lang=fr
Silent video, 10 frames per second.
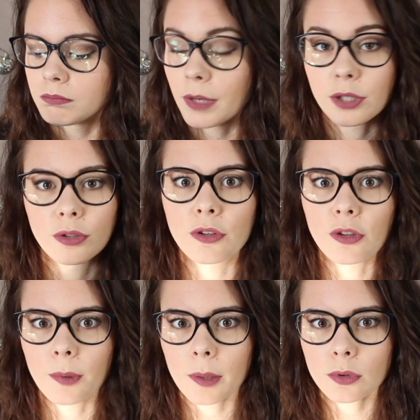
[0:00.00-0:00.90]
bah, j'en
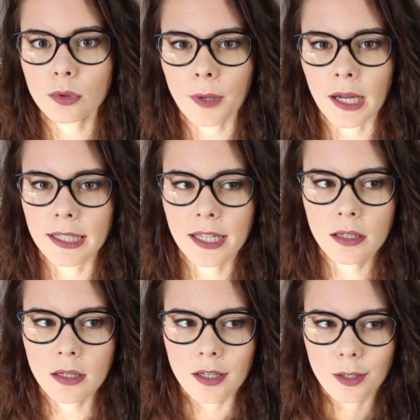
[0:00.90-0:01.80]
entends pas beaucoup
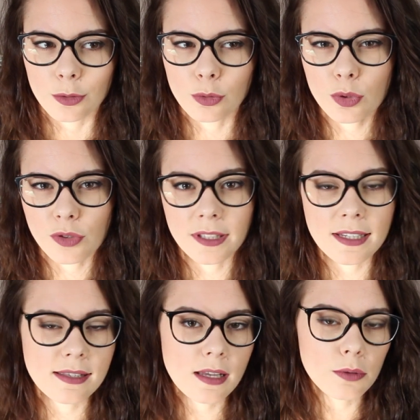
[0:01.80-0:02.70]
parler. Donc je vais
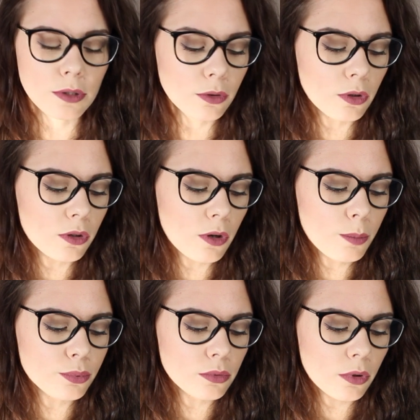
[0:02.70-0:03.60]
tester l'huile de
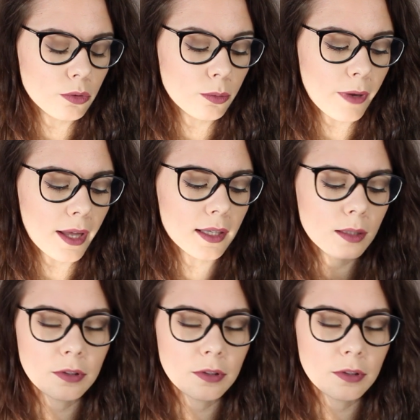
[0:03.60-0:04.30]
coco pour comparer,